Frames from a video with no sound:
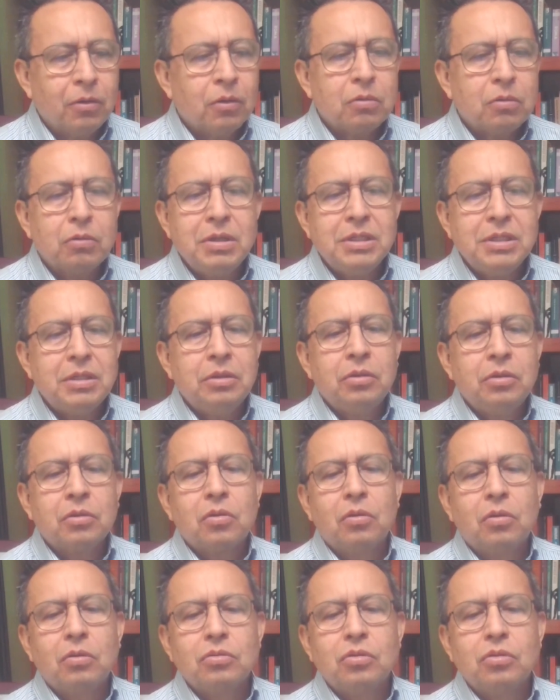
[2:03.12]
pero no
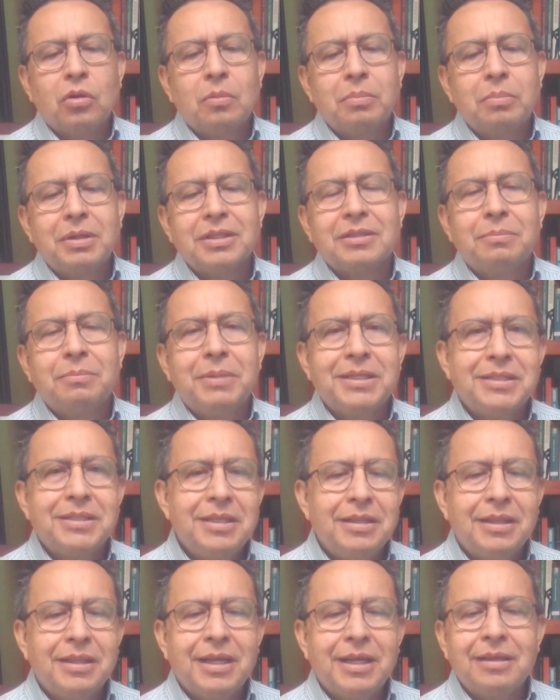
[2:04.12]
coincidió con los
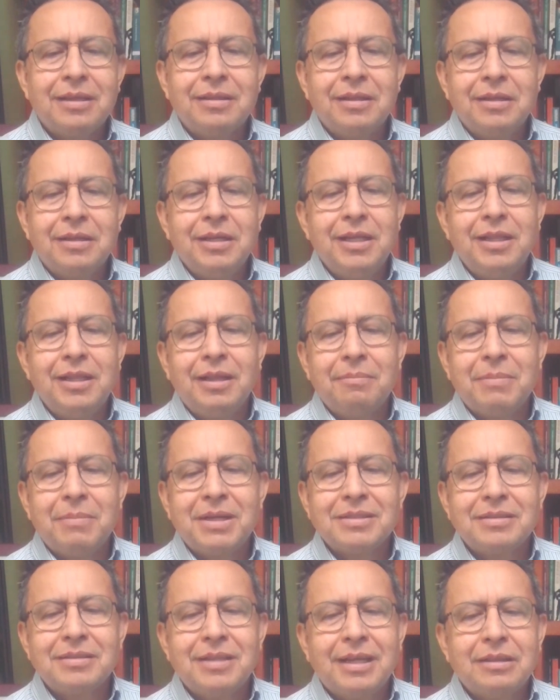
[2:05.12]
nombres, vecindad
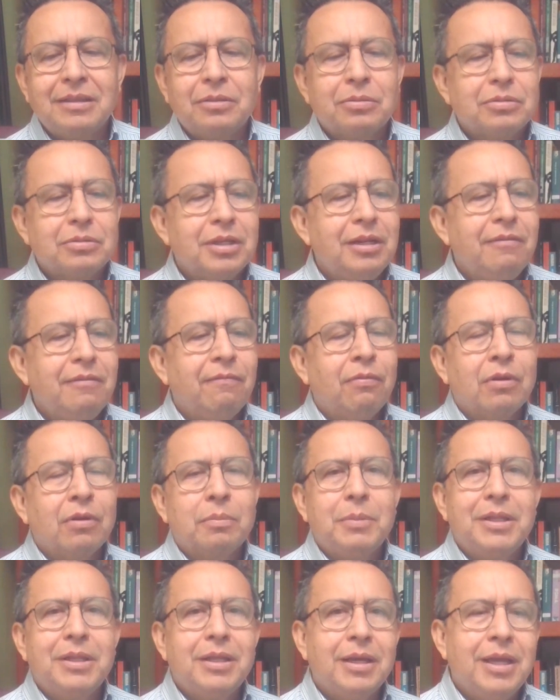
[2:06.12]
ni demás datos
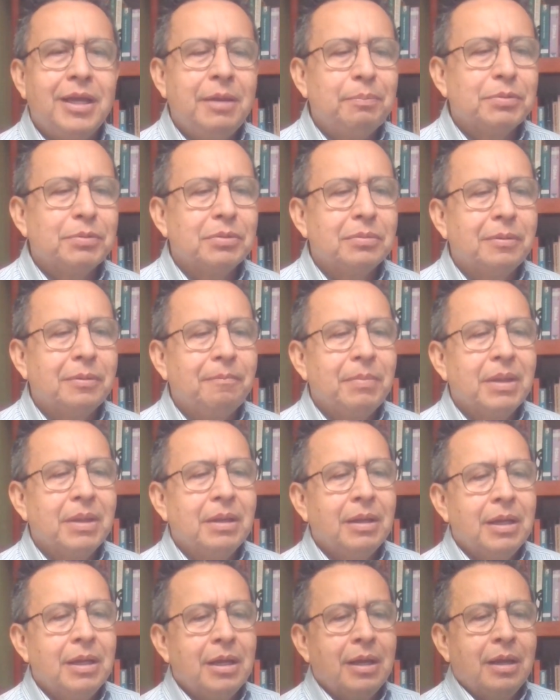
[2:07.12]
del informe de Gibson.